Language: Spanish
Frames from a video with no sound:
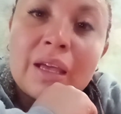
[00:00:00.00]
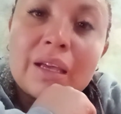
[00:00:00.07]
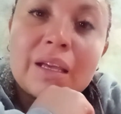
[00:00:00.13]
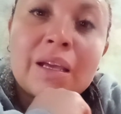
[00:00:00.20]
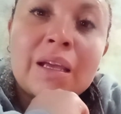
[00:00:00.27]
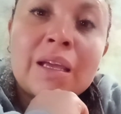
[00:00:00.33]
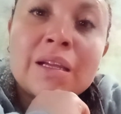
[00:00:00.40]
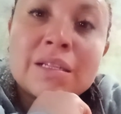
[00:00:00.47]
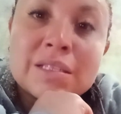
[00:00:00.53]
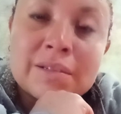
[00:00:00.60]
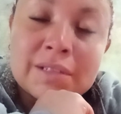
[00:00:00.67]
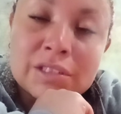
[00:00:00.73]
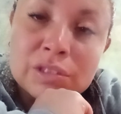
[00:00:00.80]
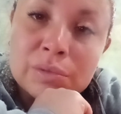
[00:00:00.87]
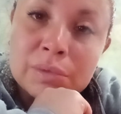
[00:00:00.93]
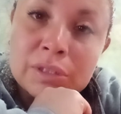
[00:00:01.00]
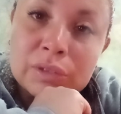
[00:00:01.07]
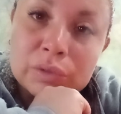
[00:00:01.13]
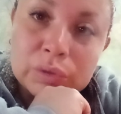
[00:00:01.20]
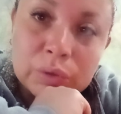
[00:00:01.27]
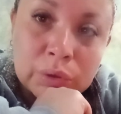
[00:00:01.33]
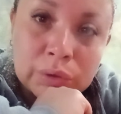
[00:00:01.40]
que quieren saber sobre
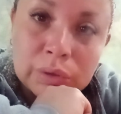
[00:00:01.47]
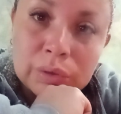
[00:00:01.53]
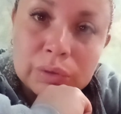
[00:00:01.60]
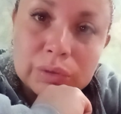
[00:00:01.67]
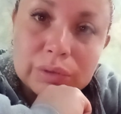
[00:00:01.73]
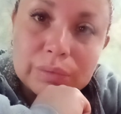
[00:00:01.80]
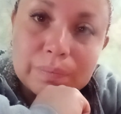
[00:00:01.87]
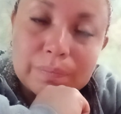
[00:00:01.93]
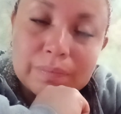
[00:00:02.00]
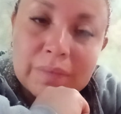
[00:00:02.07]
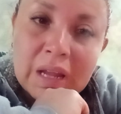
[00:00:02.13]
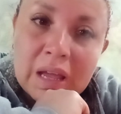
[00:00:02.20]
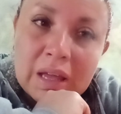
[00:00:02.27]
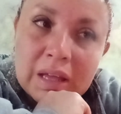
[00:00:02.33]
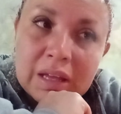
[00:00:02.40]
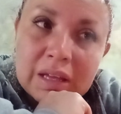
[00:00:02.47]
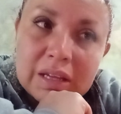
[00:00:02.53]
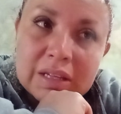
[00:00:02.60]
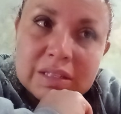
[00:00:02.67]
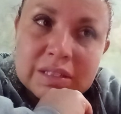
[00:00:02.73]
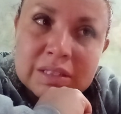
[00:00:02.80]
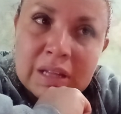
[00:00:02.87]
nosotros.
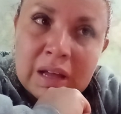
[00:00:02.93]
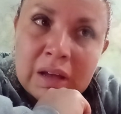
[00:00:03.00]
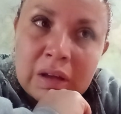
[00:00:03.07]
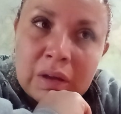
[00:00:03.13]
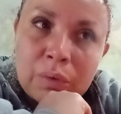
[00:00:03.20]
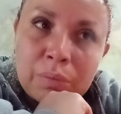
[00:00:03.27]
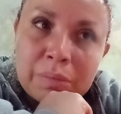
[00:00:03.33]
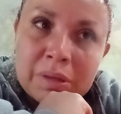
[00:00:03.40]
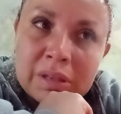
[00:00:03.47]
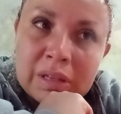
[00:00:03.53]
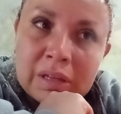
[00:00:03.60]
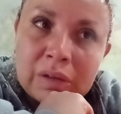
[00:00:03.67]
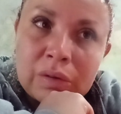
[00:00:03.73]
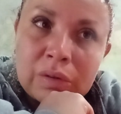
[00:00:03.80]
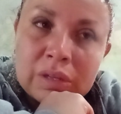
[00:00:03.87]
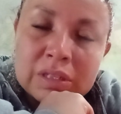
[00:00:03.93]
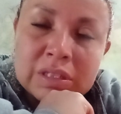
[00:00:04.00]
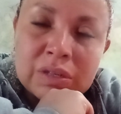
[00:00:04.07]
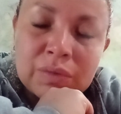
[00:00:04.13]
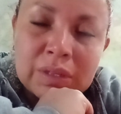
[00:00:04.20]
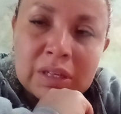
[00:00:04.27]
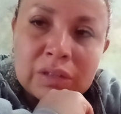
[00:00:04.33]
Está un video de
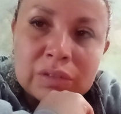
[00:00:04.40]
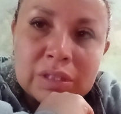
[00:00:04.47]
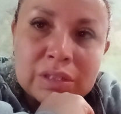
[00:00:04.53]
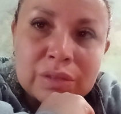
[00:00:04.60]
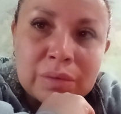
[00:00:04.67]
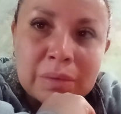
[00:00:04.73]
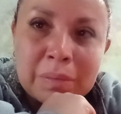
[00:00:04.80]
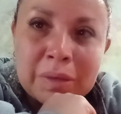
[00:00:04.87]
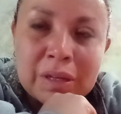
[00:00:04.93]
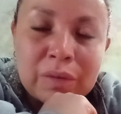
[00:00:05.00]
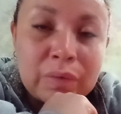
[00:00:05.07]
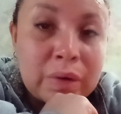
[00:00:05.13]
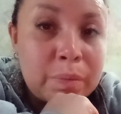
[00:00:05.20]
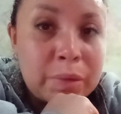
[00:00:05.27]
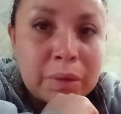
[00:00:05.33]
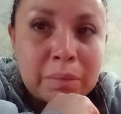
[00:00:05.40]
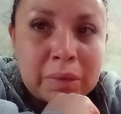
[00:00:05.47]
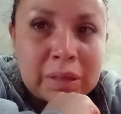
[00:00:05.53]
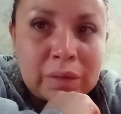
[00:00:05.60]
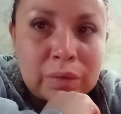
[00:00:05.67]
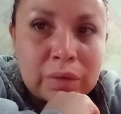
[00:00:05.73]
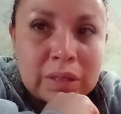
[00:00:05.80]
50 cosas sobre mí que fue el
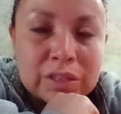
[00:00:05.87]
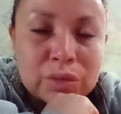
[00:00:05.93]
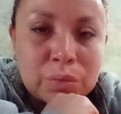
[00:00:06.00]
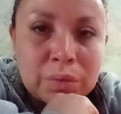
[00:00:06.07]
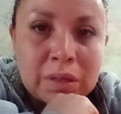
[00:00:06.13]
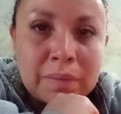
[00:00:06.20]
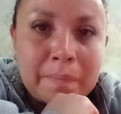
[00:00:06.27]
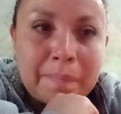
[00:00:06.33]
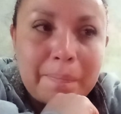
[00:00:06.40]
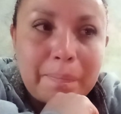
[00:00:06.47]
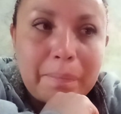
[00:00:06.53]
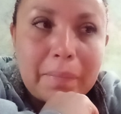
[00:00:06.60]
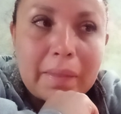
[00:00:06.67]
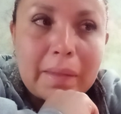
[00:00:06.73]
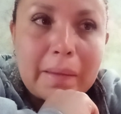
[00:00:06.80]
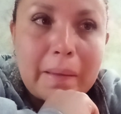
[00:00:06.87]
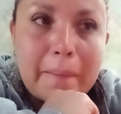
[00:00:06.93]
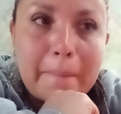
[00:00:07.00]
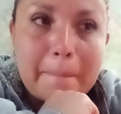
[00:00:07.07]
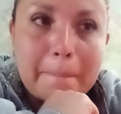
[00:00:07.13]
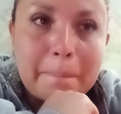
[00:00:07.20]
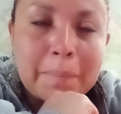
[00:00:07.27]
primero que subí,
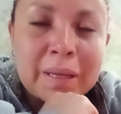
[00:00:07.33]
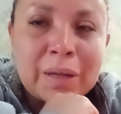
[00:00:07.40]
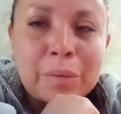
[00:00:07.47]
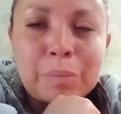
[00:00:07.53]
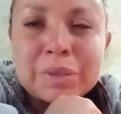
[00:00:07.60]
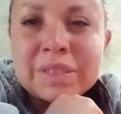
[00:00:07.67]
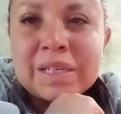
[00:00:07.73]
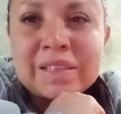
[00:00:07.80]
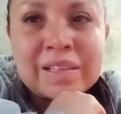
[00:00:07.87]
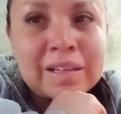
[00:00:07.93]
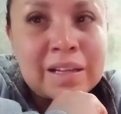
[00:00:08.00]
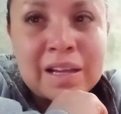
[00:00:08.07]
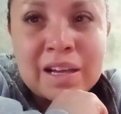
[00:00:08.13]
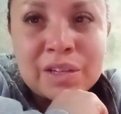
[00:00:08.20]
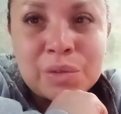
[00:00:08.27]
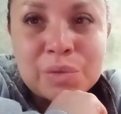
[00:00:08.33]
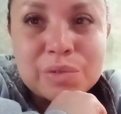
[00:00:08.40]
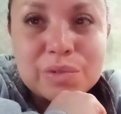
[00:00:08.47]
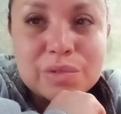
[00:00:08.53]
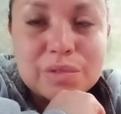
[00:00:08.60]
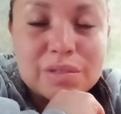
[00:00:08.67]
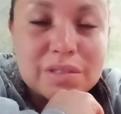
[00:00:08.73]
pero pues ya tiene
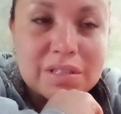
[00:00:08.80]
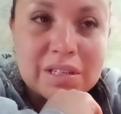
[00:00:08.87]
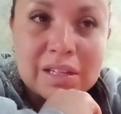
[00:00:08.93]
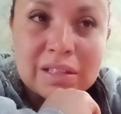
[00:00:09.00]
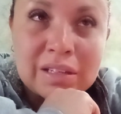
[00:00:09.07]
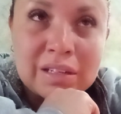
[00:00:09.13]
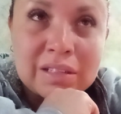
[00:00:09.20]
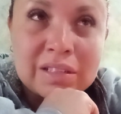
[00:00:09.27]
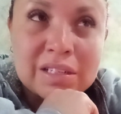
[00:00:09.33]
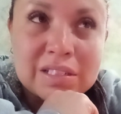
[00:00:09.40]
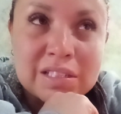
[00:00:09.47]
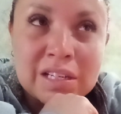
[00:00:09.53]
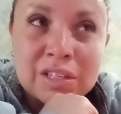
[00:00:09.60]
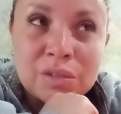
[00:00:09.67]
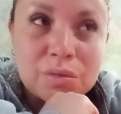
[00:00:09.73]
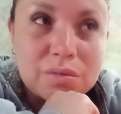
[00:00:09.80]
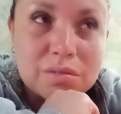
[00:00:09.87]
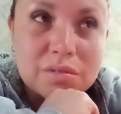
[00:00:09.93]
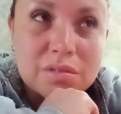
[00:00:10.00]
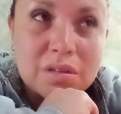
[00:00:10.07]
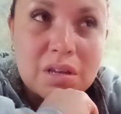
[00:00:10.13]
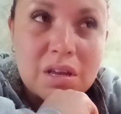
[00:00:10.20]
años, ya tiene tres
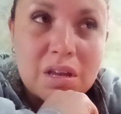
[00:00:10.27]
años.